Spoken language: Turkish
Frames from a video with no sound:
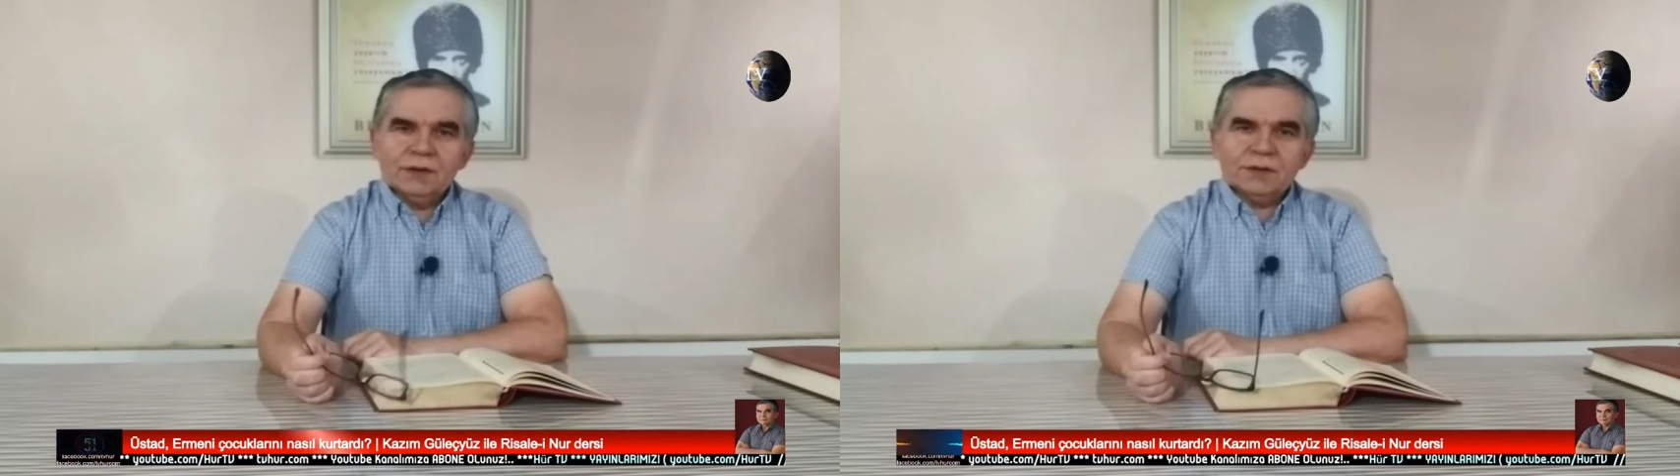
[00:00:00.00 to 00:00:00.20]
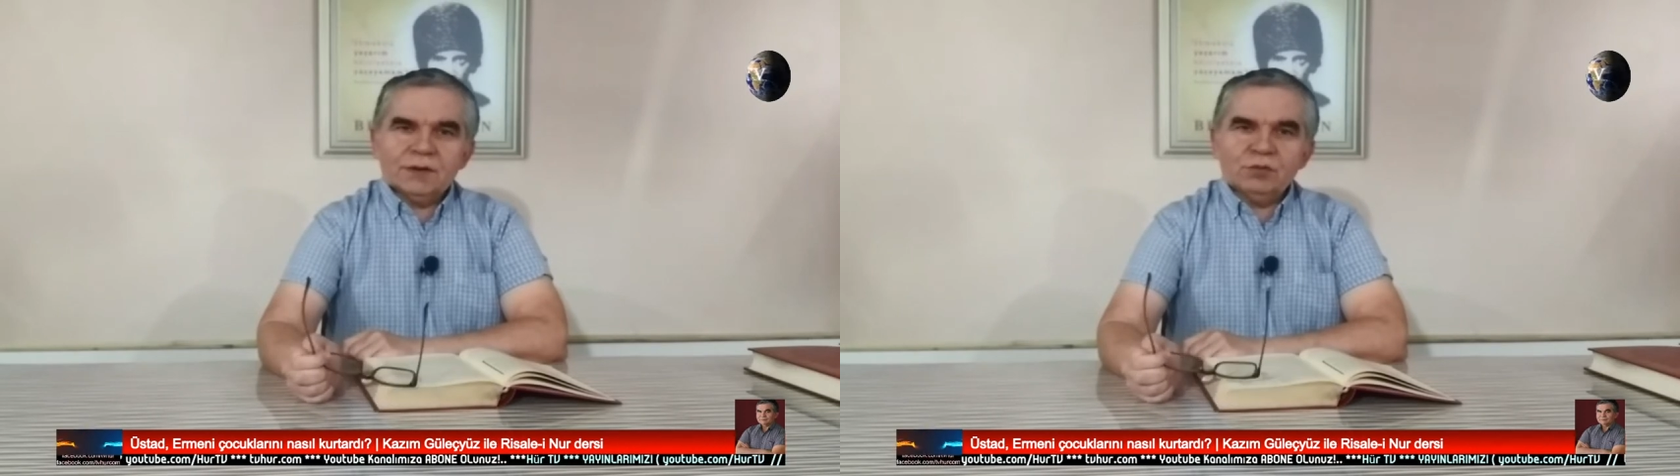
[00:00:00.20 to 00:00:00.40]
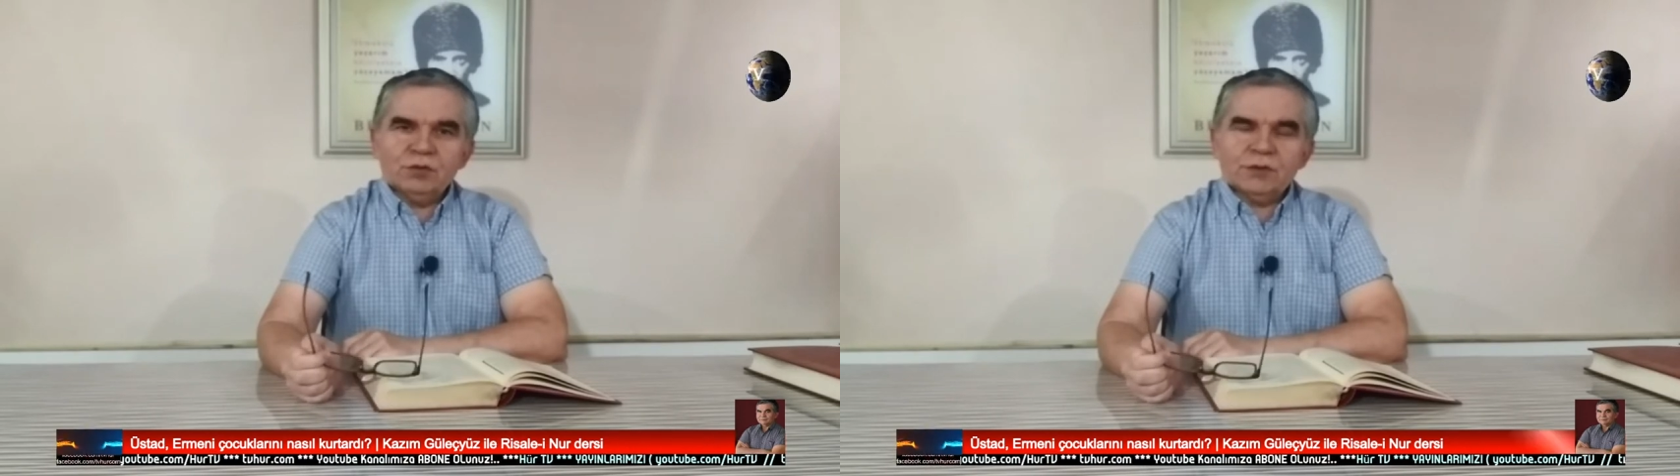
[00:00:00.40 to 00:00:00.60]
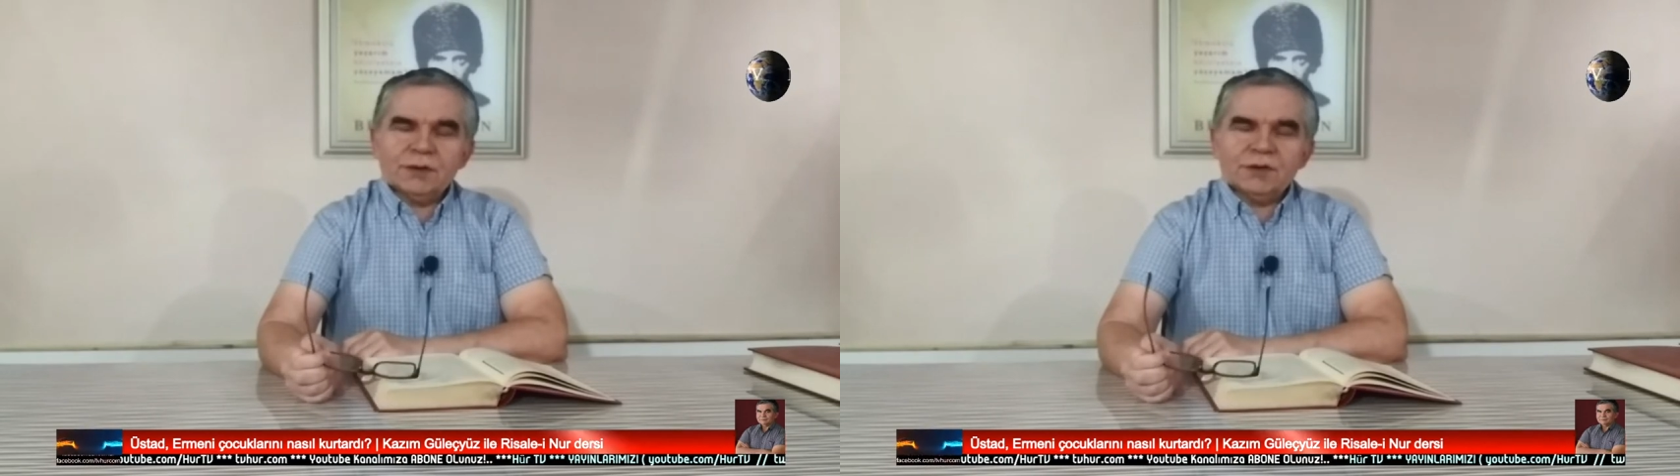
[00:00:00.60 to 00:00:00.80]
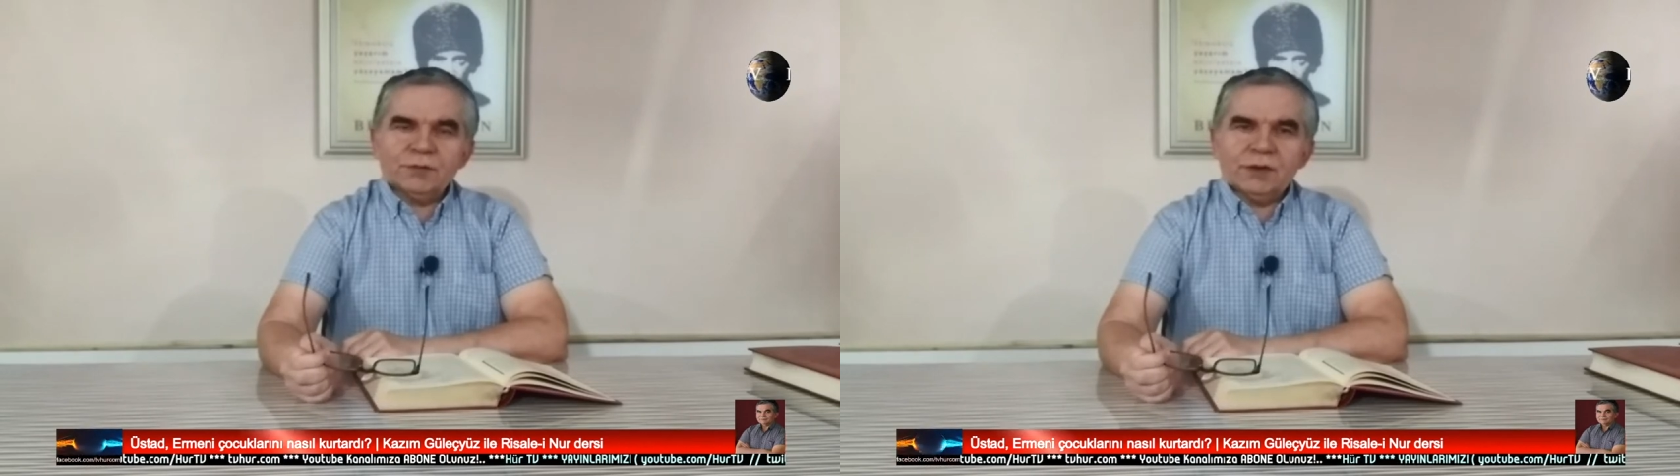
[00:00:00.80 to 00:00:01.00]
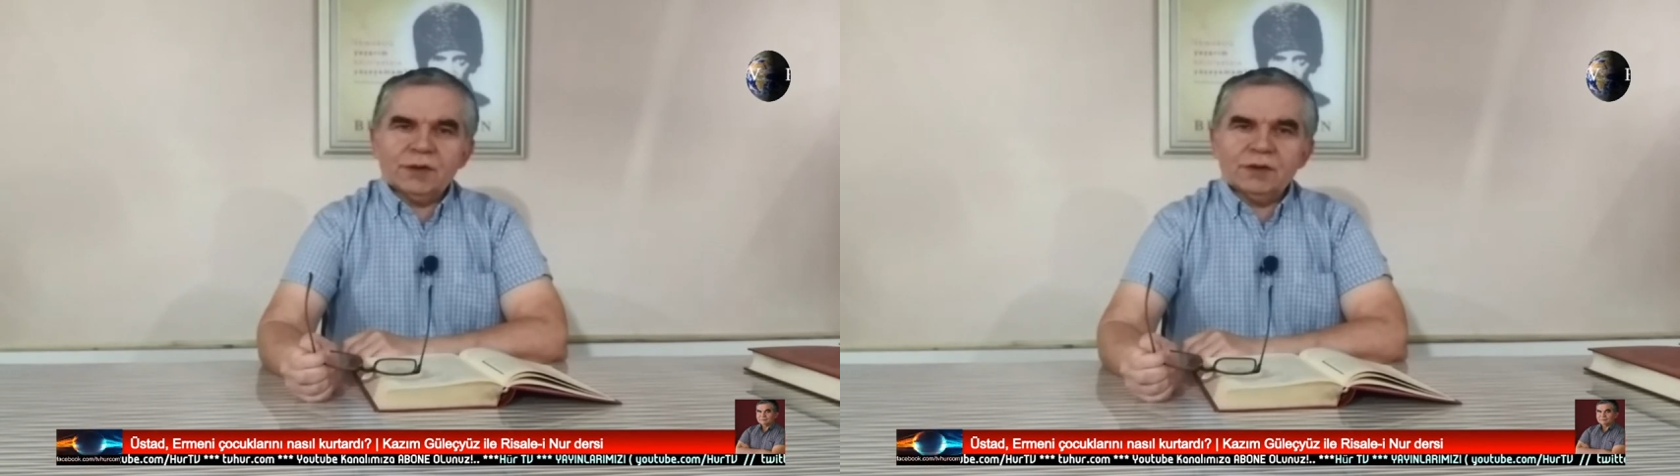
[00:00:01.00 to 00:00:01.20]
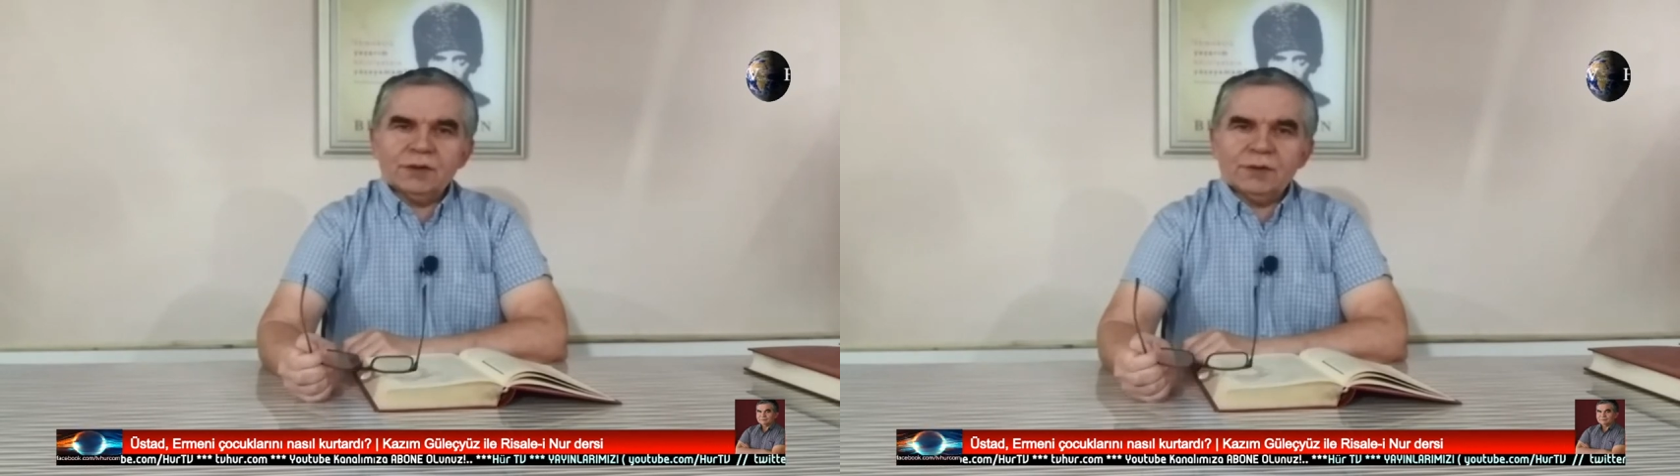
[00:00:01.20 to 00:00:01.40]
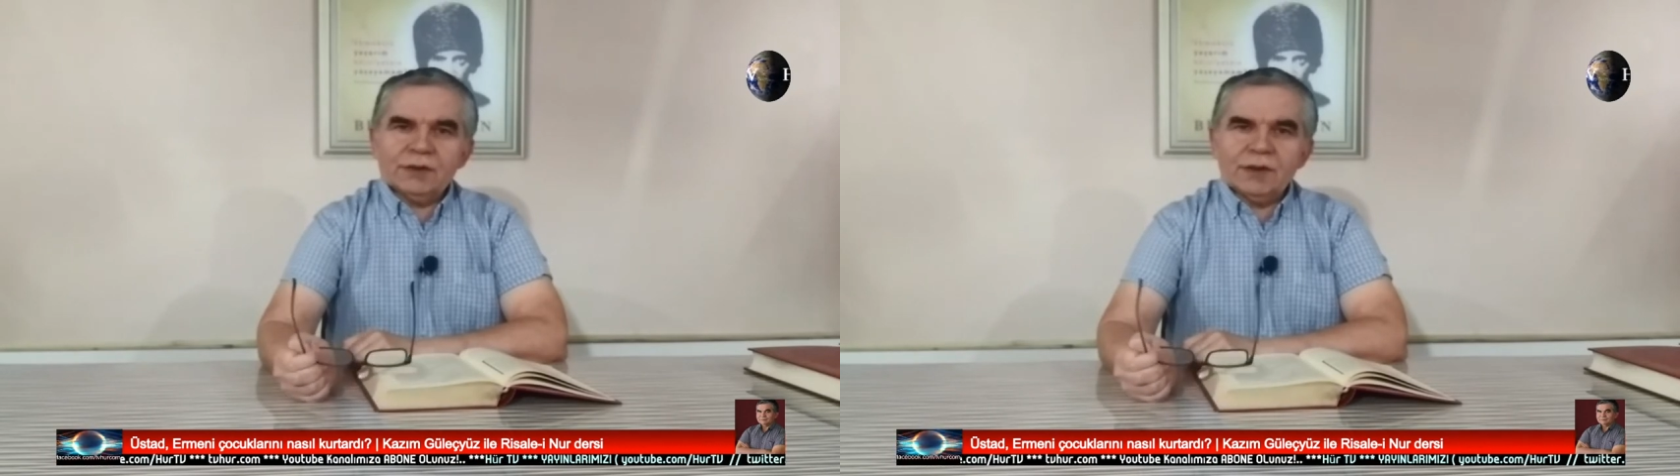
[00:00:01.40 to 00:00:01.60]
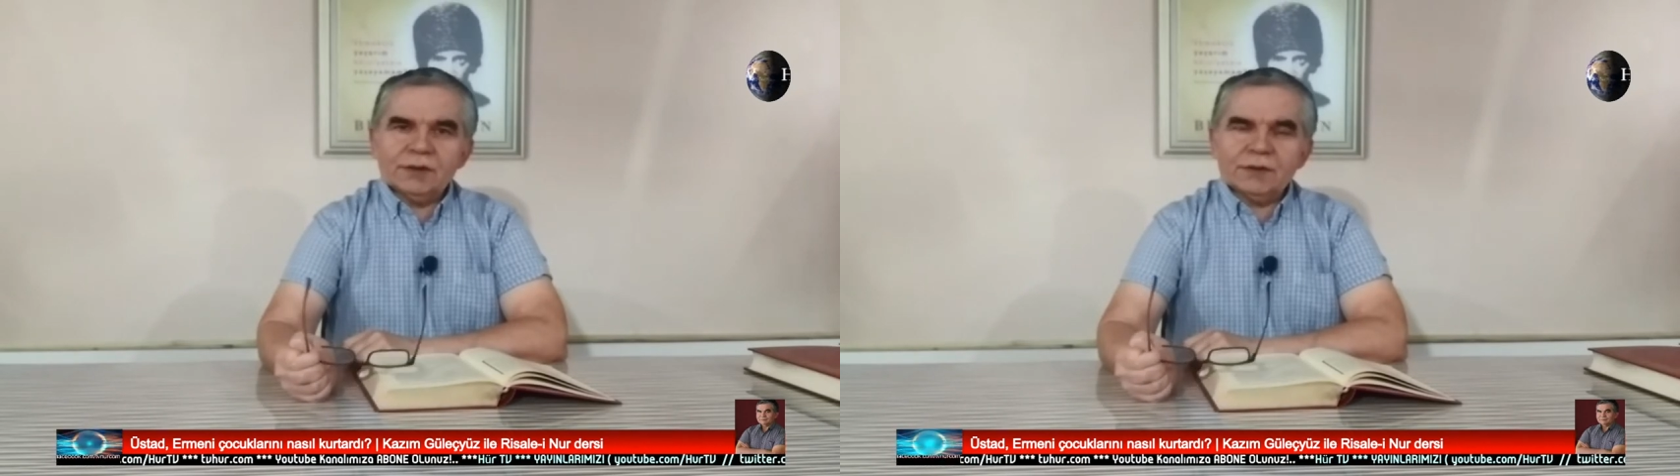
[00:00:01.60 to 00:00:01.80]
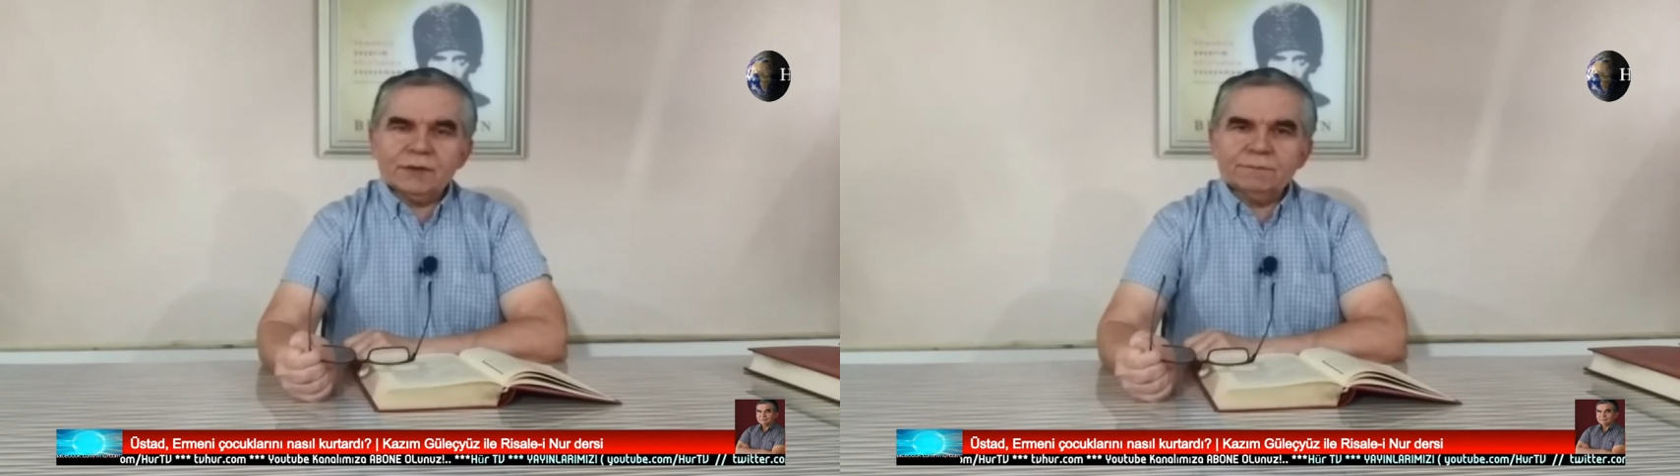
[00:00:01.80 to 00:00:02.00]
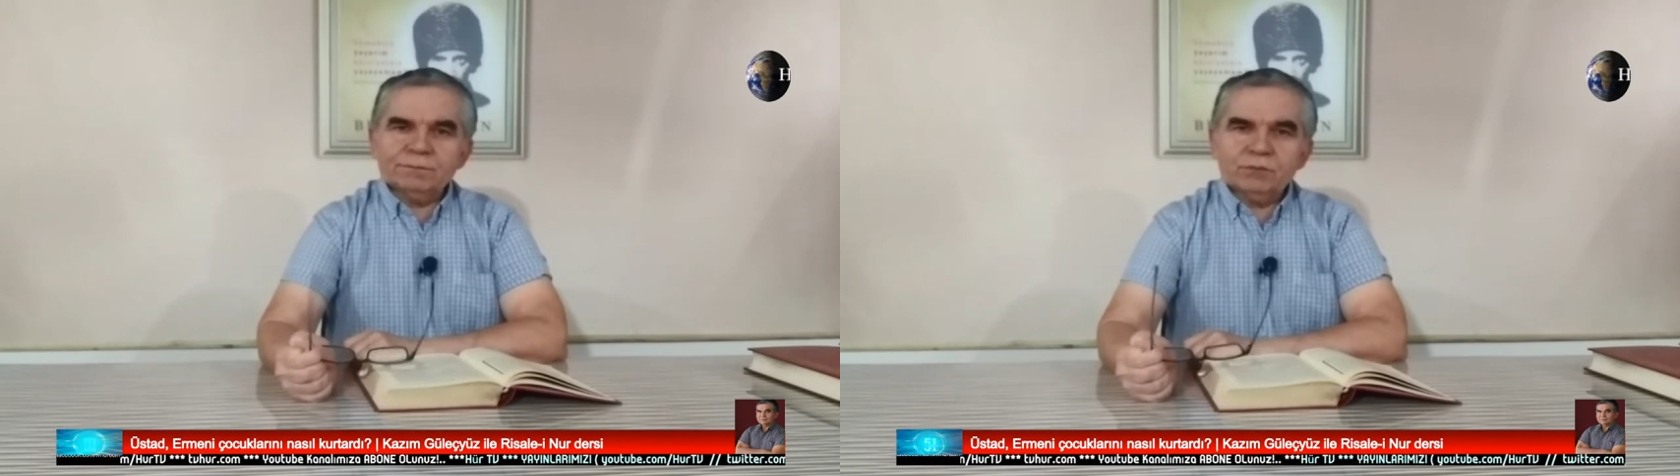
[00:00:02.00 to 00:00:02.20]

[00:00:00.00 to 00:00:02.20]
Şimdi bu çatışmalar devam ederken